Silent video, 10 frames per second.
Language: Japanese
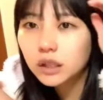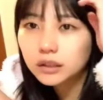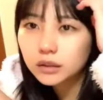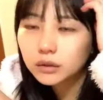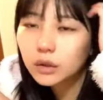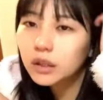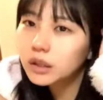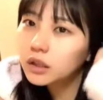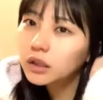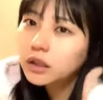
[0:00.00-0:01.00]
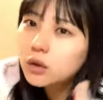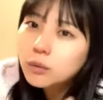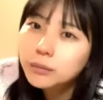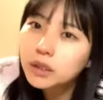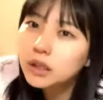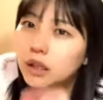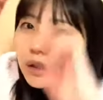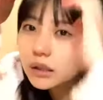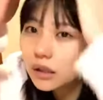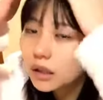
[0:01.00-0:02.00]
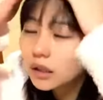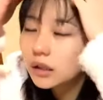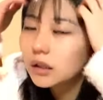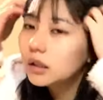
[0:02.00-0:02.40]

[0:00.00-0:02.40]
上がっちゃうそれになんかコンビニで買った